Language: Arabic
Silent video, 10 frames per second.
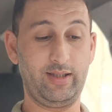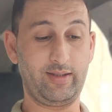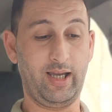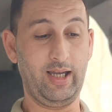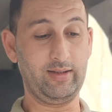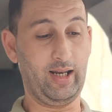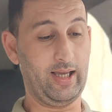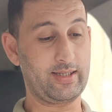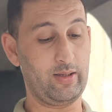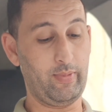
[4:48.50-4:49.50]
اتحاد
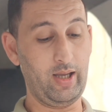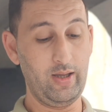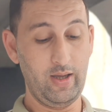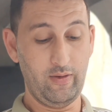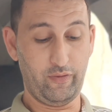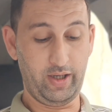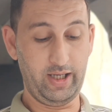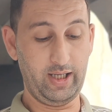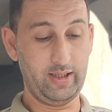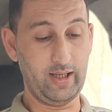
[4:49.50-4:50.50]
العاصمه في
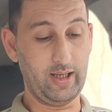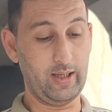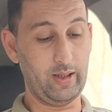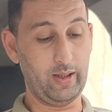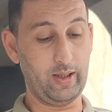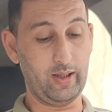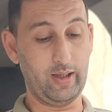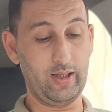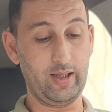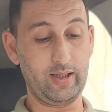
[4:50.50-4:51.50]
حين
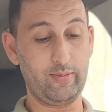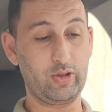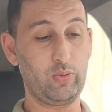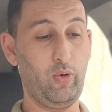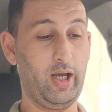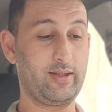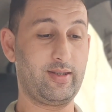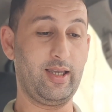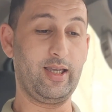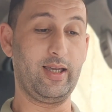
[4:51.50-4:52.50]
آه، مجموعه
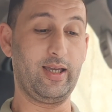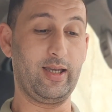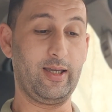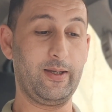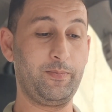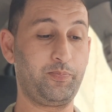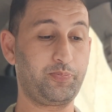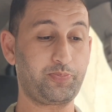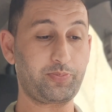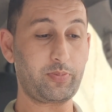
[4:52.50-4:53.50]
آه،
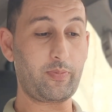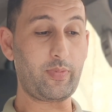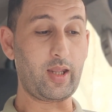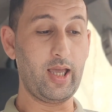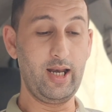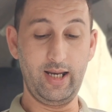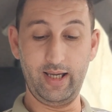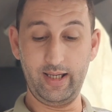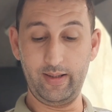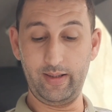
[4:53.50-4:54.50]

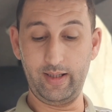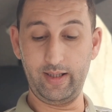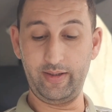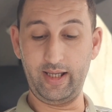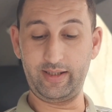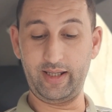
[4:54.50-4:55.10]
النادي